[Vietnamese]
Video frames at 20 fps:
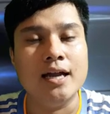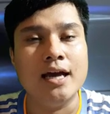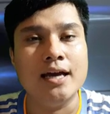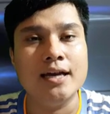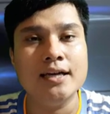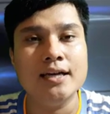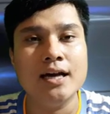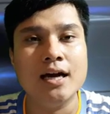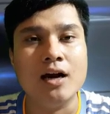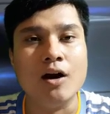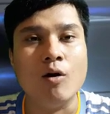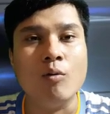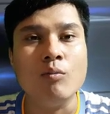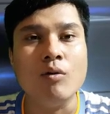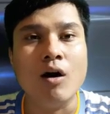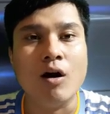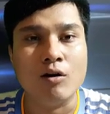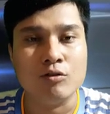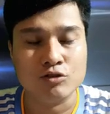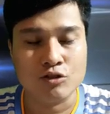để à, ủng
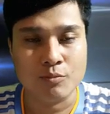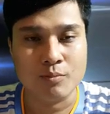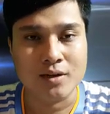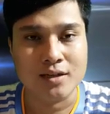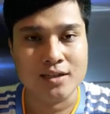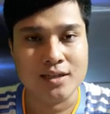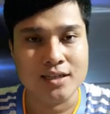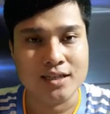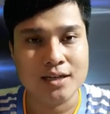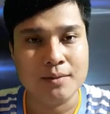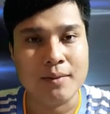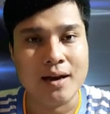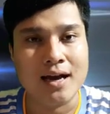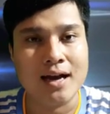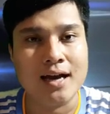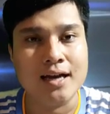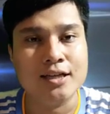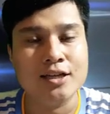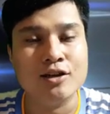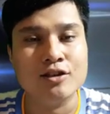hộ tụi mình thì các bạn
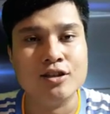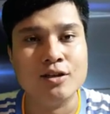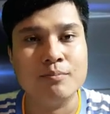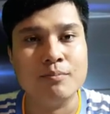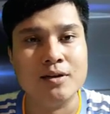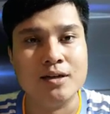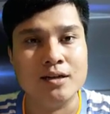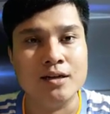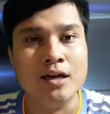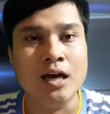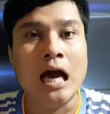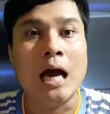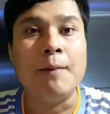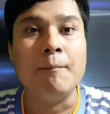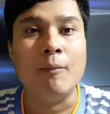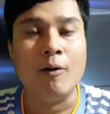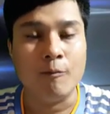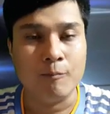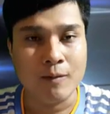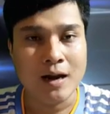hãy cho tụi mình
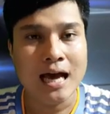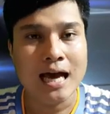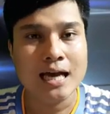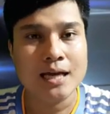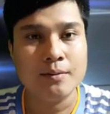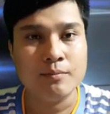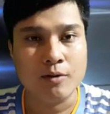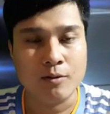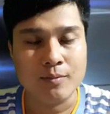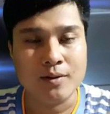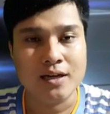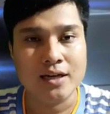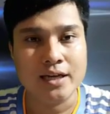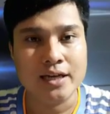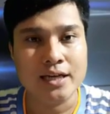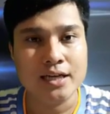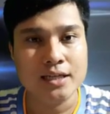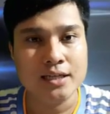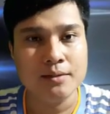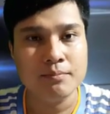một like một đăng
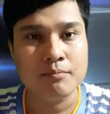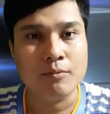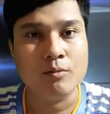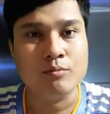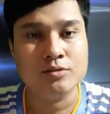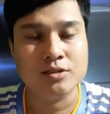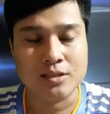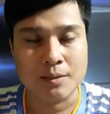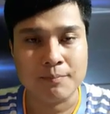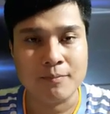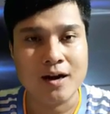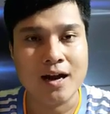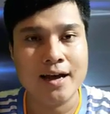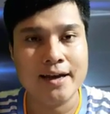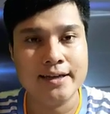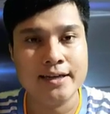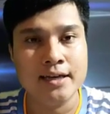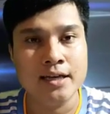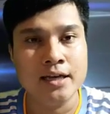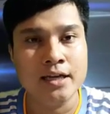ký một
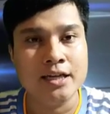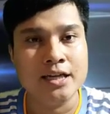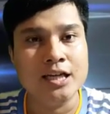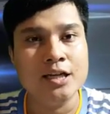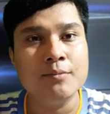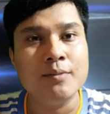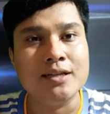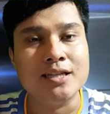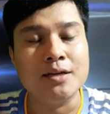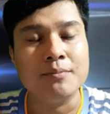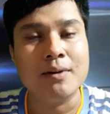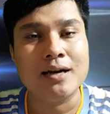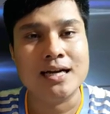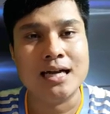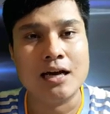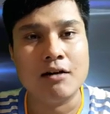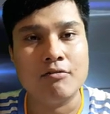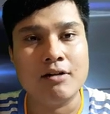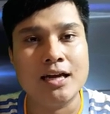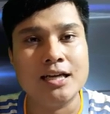subscribe nếu mà những bạn
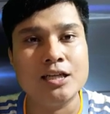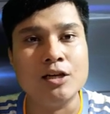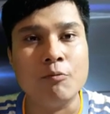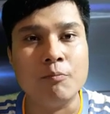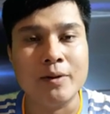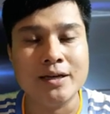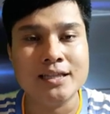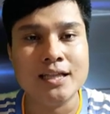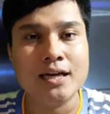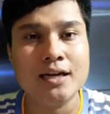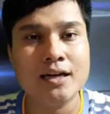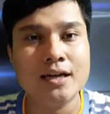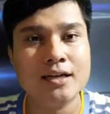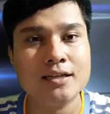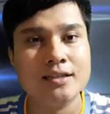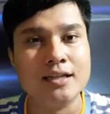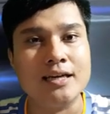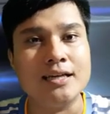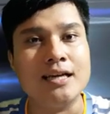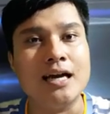nào đang dùng máy tính
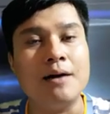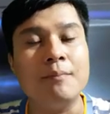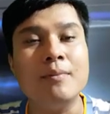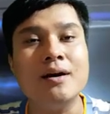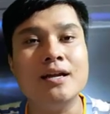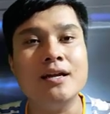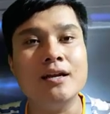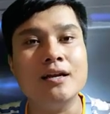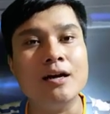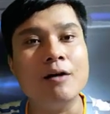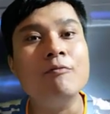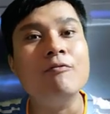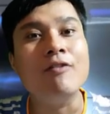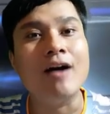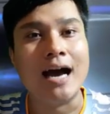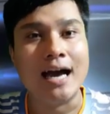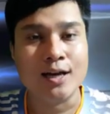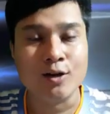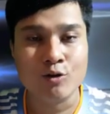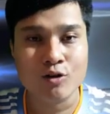thì ở bên góc
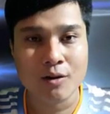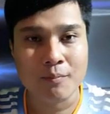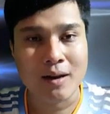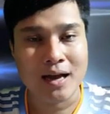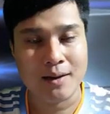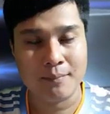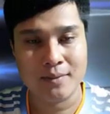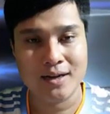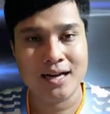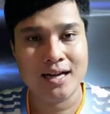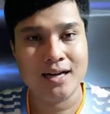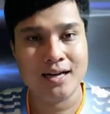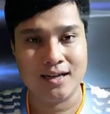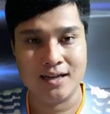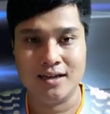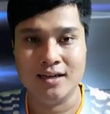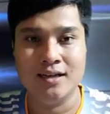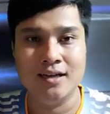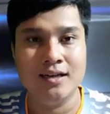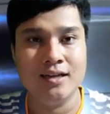phải của các bạn bên đây nè
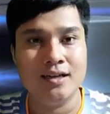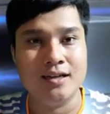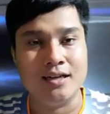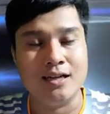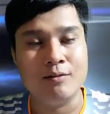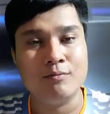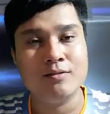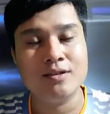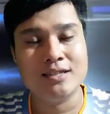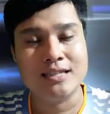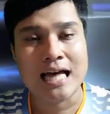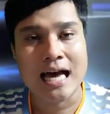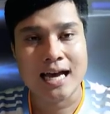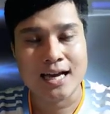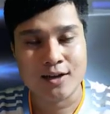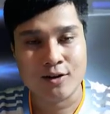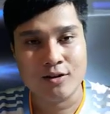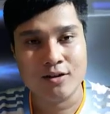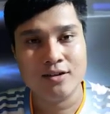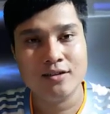góc cái tay
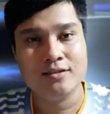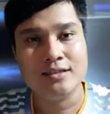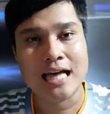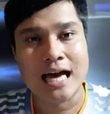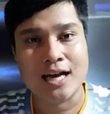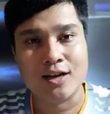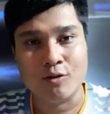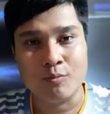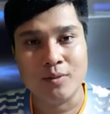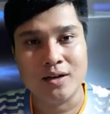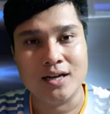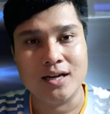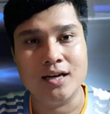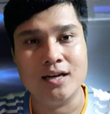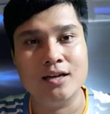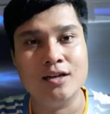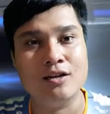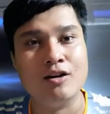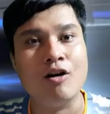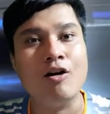của hướng tay của mình nè
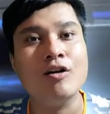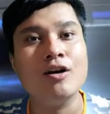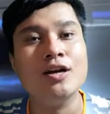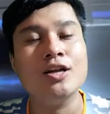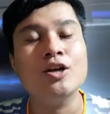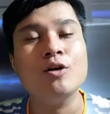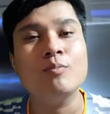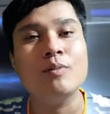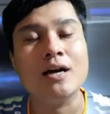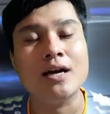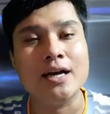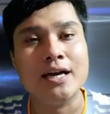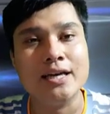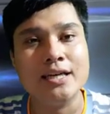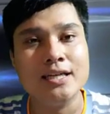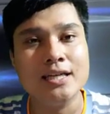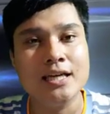có cái nút đăng ký